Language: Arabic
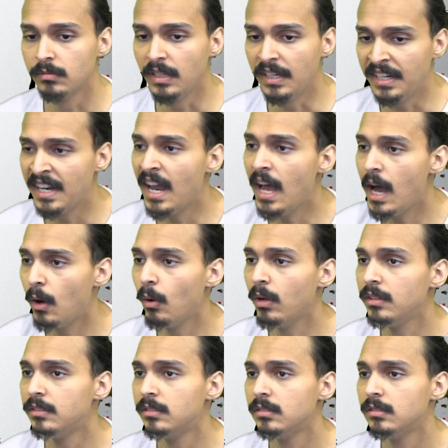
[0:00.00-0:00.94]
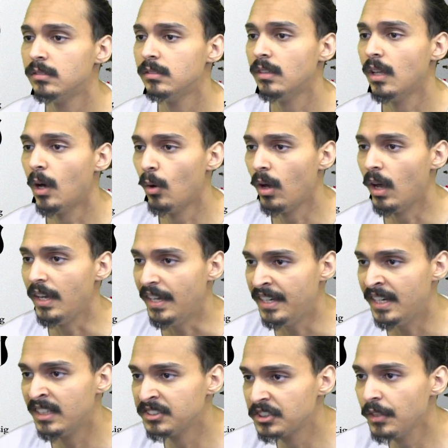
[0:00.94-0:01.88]
يعني انا حاولت
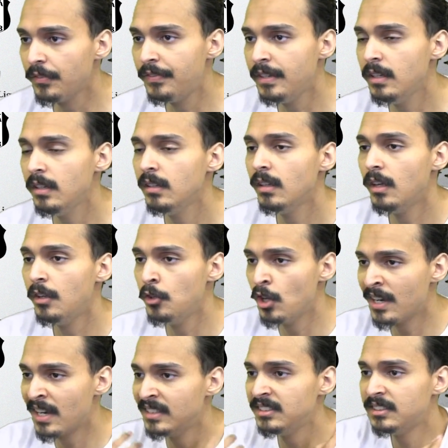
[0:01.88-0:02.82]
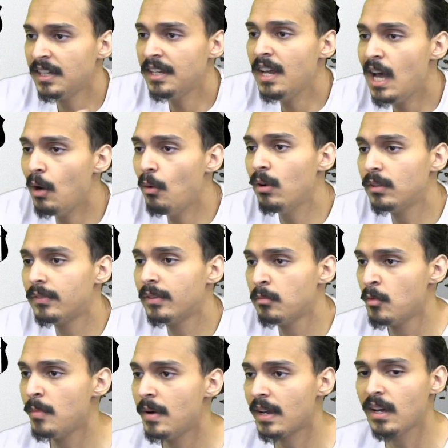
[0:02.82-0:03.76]
يعني انصفني انه انا انسان حاولت في
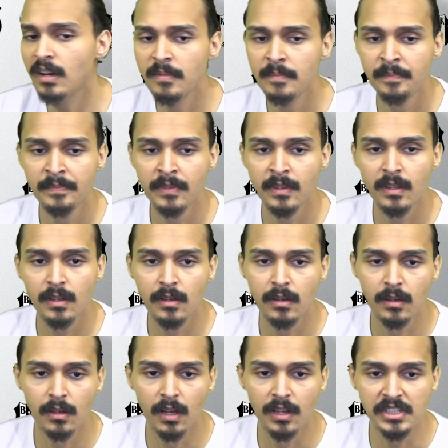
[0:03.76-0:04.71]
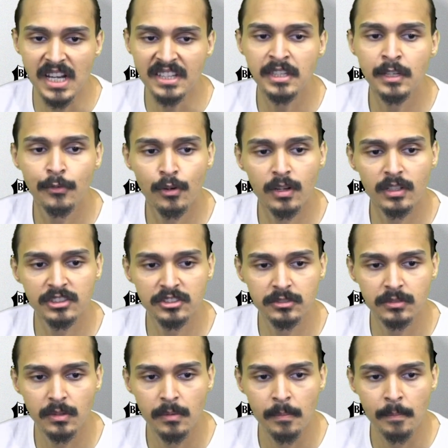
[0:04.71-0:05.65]
المباراه جاتني
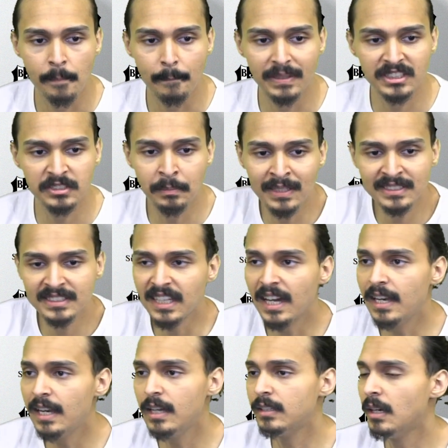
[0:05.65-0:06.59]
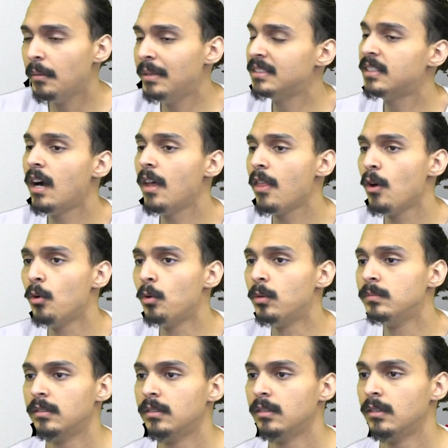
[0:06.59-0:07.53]
فرص بس ما استغليتها بس هذا هو
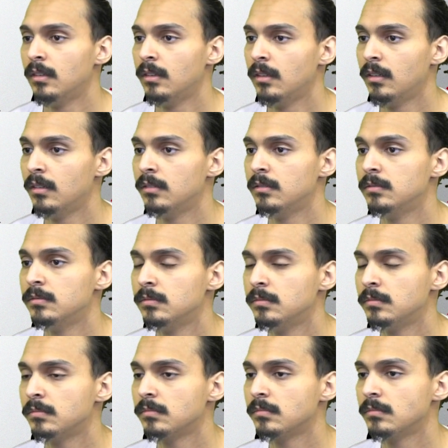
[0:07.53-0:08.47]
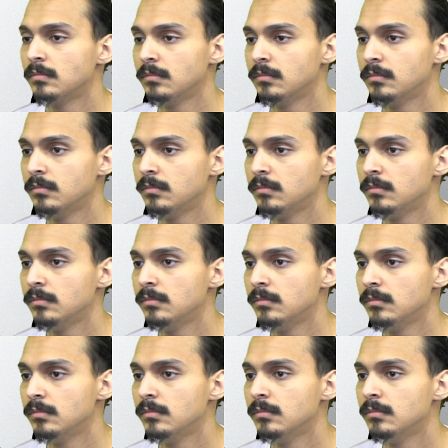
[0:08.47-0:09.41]
طيب آه، هل صحيح
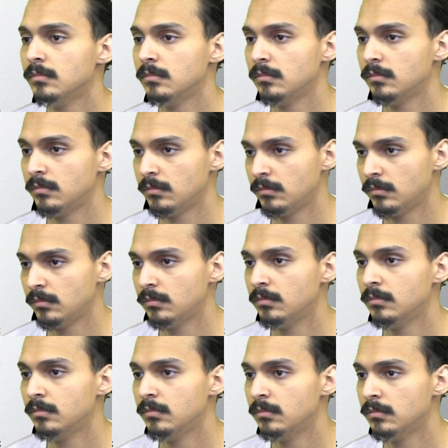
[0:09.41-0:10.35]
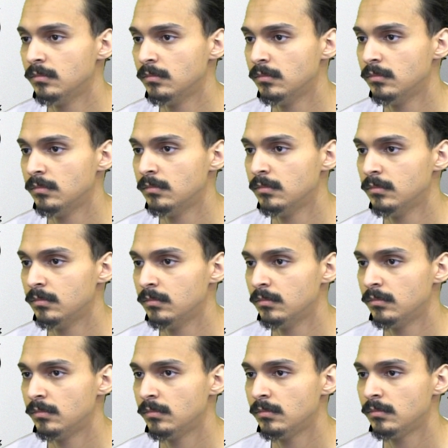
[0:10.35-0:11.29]
انك تتقاضى اكثر من باقي
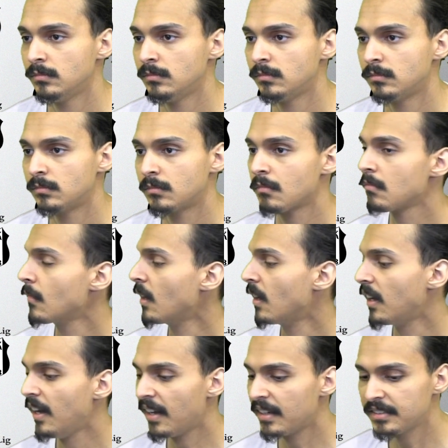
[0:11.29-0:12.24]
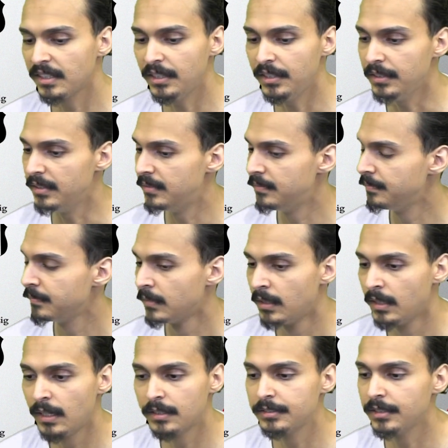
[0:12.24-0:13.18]
اللاعبين بالدبل غير صحيح,
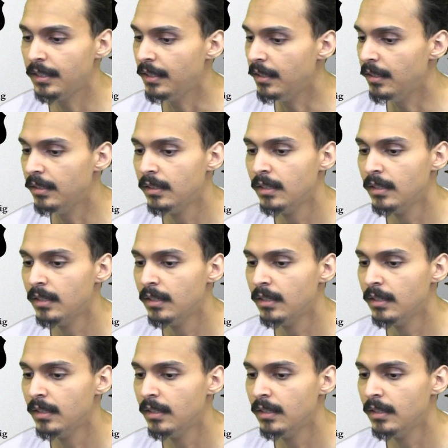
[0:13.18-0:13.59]
غير صحيح.